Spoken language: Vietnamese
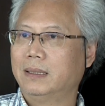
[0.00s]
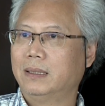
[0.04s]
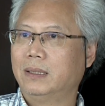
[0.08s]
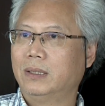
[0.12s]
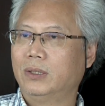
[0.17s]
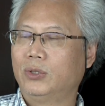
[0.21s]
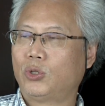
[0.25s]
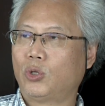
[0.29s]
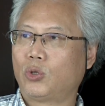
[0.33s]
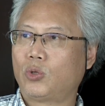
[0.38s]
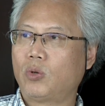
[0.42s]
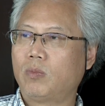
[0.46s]

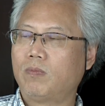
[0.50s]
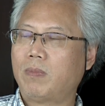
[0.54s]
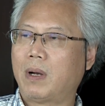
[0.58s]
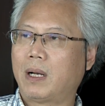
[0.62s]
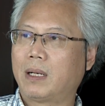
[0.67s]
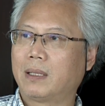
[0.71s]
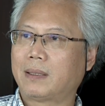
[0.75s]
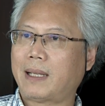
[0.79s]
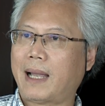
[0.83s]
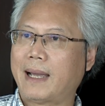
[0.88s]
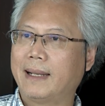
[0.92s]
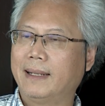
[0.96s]
rồi cũng
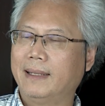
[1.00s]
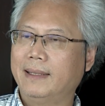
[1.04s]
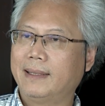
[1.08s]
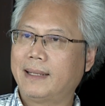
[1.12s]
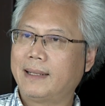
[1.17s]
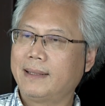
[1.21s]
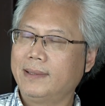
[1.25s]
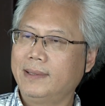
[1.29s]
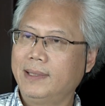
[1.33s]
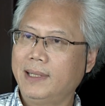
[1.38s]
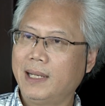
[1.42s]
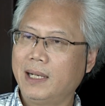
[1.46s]
bằng tài
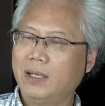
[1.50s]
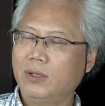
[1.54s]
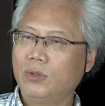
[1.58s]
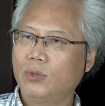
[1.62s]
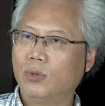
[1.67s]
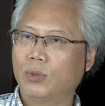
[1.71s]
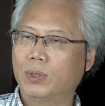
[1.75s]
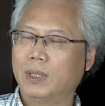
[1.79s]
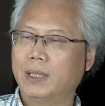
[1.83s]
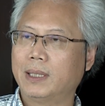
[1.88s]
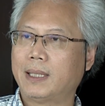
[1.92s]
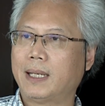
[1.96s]
năng riêng
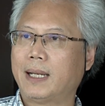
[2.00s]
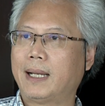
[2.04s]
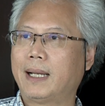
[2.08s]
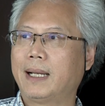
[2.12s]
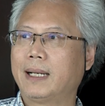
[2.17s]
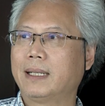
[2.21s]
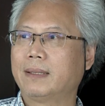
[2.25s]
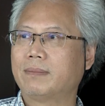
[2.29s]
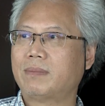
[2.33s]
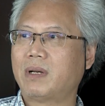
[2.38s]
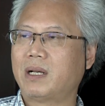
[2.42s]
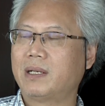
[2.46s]
của người ta
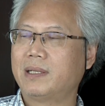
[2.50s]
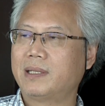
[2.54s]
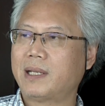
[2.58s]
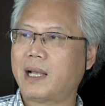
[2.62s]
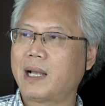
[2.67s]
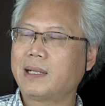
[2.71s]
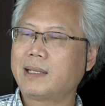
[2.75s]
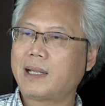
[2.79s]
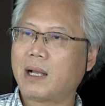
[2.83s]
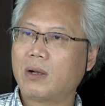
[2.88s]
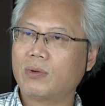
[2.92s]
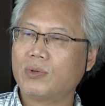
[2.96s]
bằng
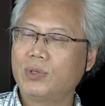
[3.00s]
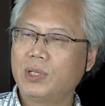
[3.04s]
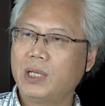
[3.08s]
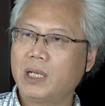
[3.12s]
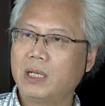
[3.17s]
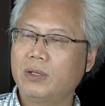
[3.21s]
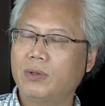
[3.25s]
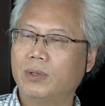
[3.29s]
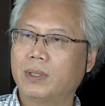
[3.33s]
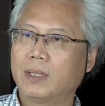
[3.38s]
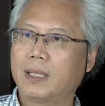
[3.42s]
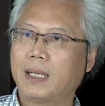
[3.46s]
sáng tạo
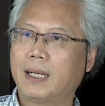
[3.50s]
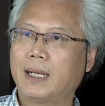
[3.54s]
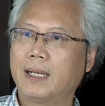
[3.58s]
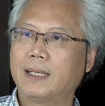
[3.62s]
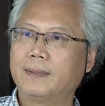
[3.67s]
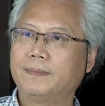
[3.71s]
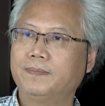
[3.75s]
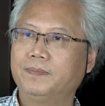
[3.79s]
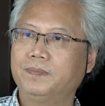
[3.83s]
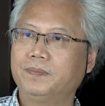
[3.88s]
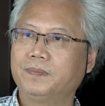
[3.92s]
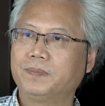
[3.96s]
riêng của người
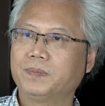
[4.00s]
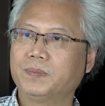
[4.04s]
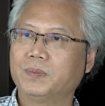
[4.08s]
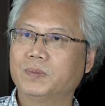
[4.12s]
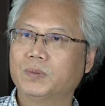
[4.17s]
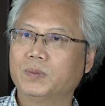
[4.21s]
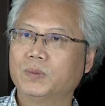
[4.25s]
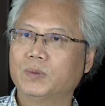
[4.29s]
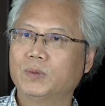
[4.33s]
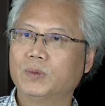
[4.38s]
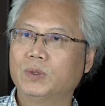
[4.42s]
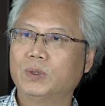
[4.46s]
ta
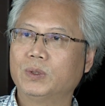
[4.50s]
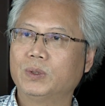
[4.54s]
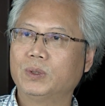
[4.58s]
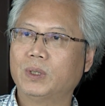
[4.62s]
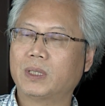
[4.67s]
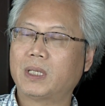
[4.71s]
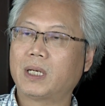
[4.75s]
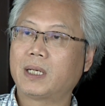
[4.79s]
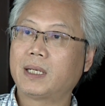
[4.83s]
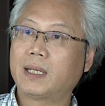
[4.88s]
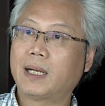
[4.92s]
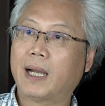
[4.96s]

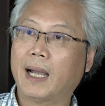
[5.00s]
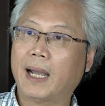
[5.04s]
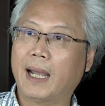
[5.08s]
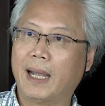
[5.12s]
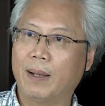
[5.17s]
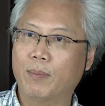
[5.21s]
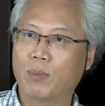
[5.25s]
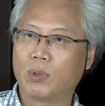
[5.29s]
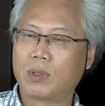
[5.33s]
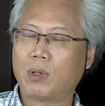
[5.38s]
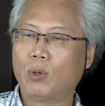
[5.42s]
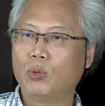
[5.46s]
người ta
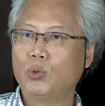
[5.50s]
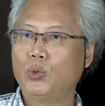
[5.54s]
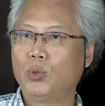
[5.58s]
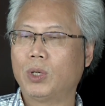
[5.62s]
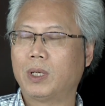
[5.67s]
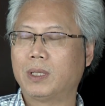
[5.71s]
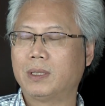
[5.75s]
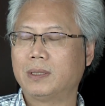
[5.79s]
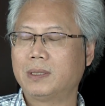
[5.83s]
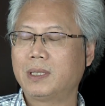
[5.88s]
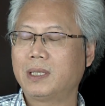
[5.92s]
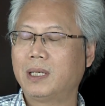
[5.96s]
kể một câu
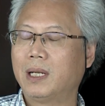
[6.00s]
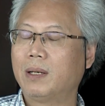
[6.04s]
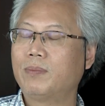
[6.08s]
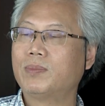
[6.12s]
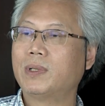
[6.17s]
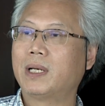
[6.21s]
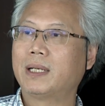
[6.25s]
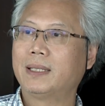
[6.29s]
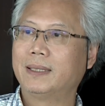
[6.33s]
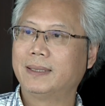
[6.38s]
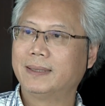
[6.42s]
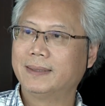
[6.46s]
chuyện rất hấp
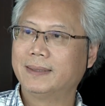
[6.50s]
dẫn